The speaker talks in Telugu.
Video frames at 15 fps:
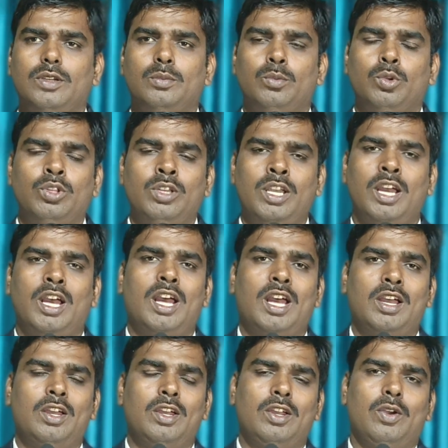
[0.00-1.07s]
ముందుగా
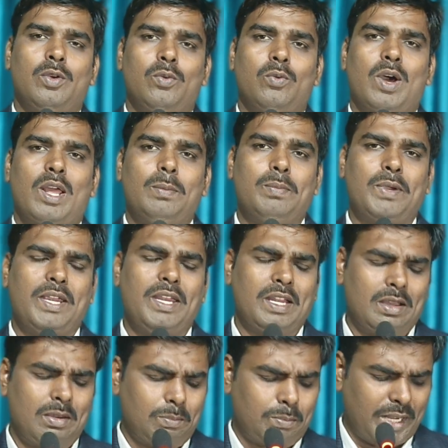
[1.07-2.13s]
వారిపైన
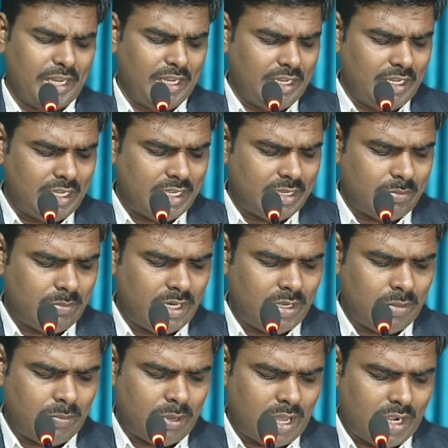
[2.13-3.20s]
భయంకరమైన
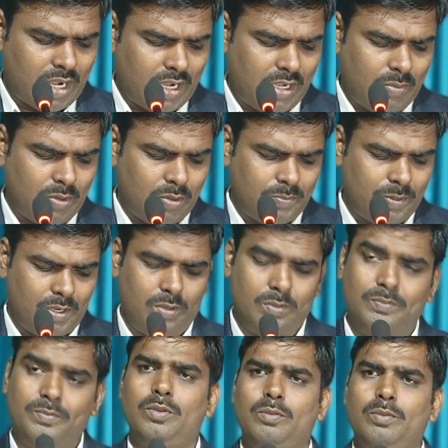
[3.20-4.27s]
భారాన్ని మోపాడు
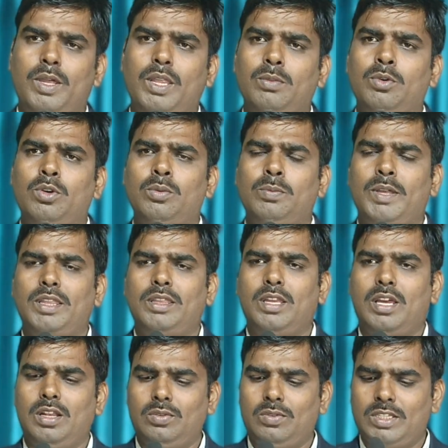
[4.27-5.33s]
పదమూడు
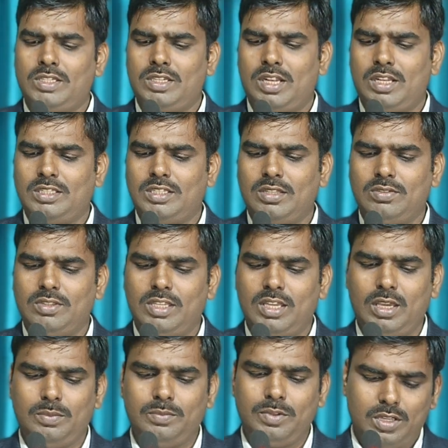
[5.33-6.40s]
పద్నాలుగు వచనాలు చదివితే
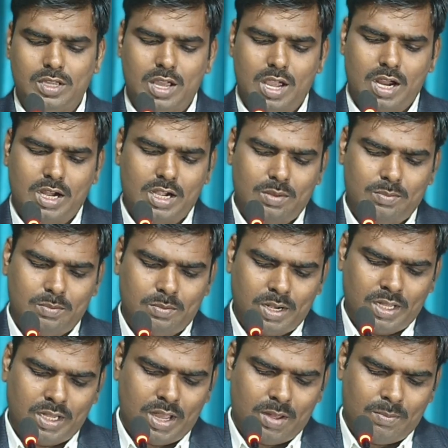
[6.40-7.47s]
అక్కడ
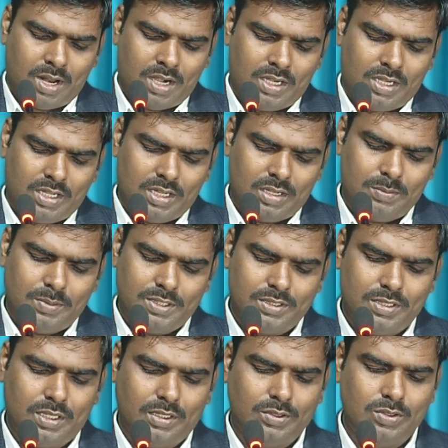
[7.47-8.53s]
మనకు ఆ మాటలు
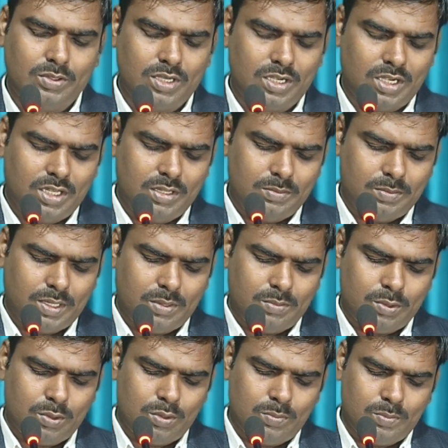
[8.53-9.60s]
కనిపిస్తాయి చూడండి
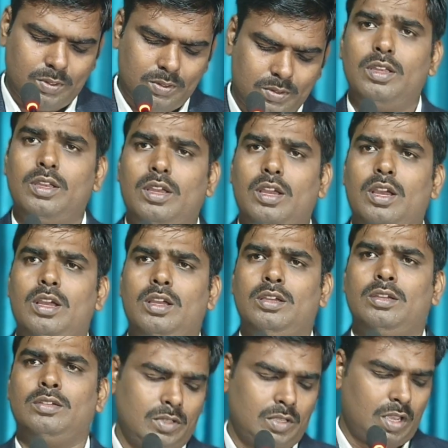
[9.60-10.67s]
పదమూడు
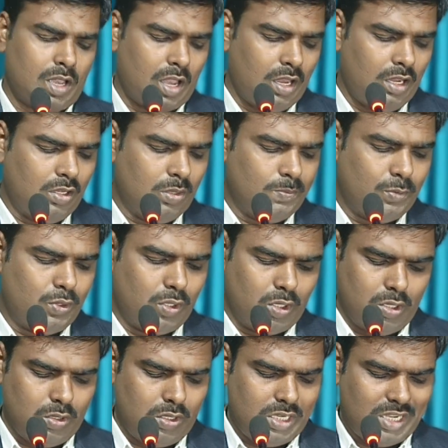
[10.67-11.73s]

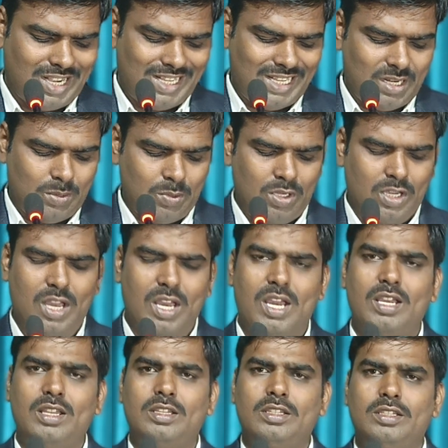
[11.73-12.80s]
ఐగుప్తీయులు కఠినముగా
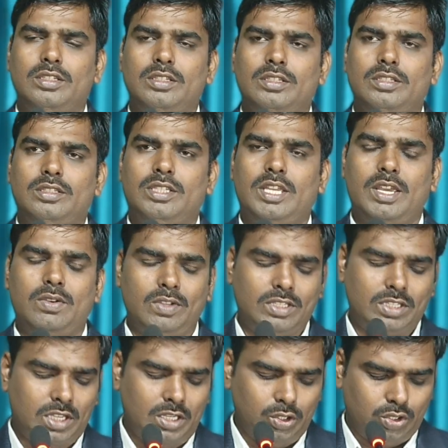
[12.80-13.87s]
సేవ
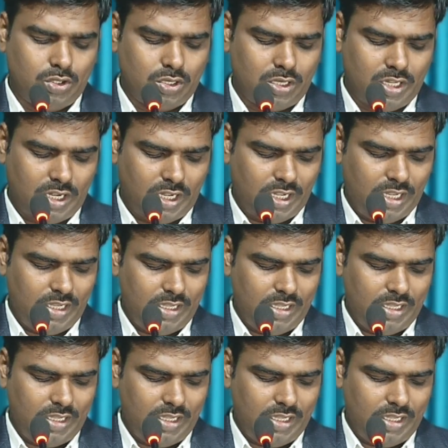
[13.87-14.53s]
చేయించుకునేది